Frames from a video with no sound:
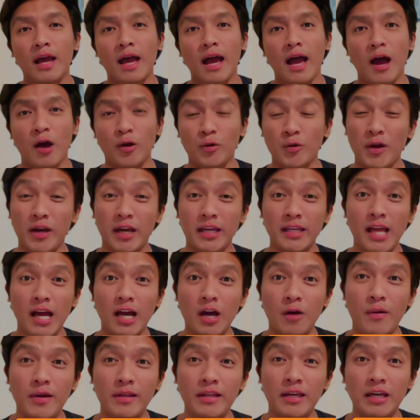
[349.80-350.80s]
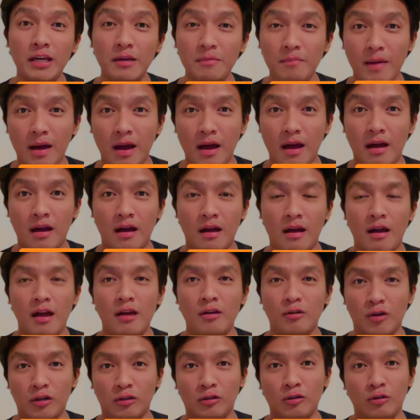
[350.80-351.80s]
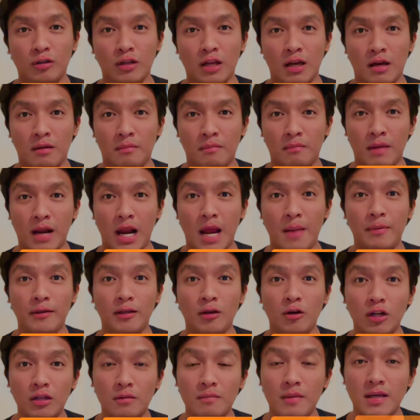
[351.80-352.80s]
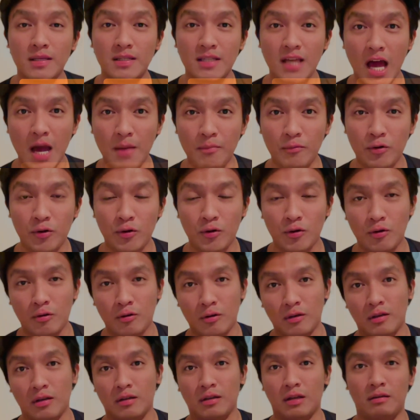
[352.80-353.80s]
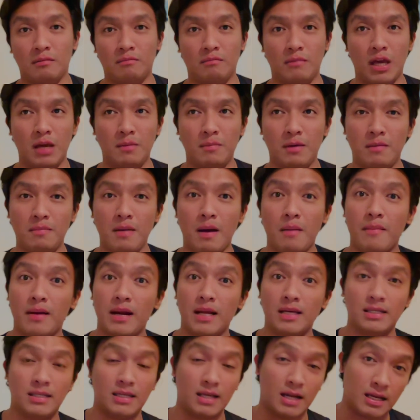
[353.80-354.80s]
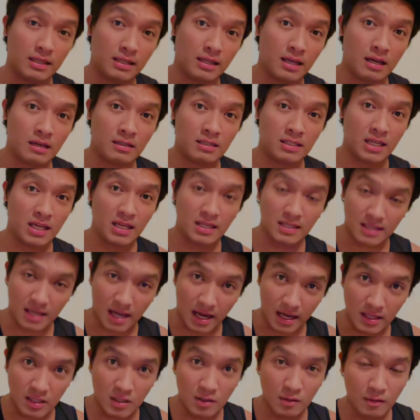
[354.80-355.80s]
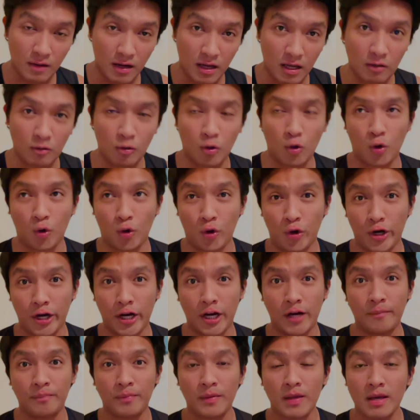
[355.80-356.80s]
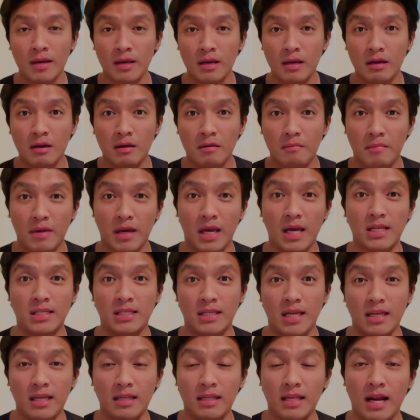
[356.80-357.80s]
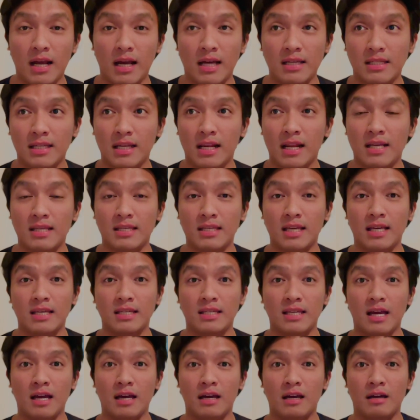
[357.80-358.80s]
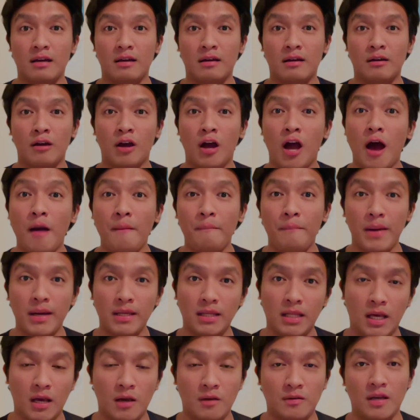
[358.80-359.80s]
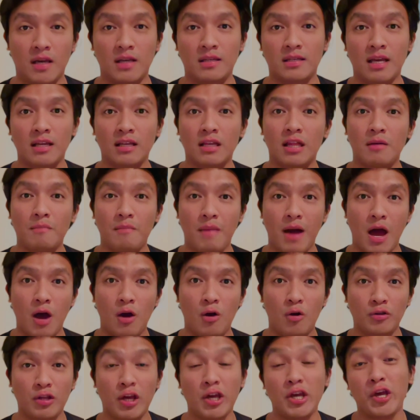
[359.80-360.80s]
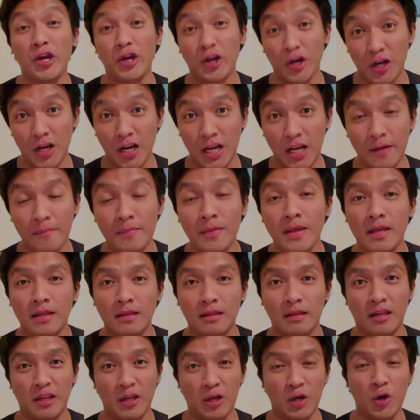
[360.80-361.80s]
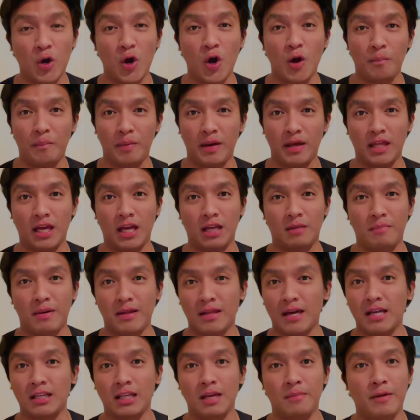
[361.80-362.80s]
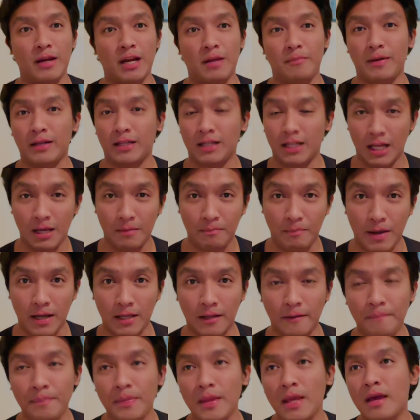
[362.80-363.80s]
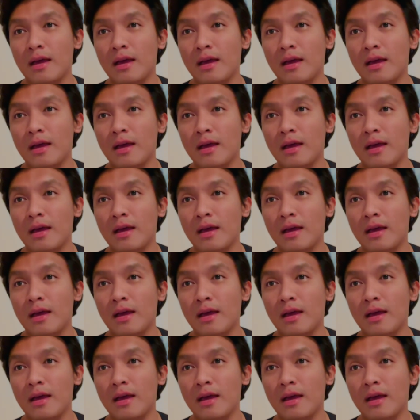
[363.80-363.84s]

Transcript: Ano ang ginagawa ng iba, ayun, ito na, malapit na ulit mag-summer, maybe babalik sila ng seaside ulit or mag-stay na talaga sila sa isang company, sa isang trabaho na yearly na nag-ooperate para hindi palipat-lipat.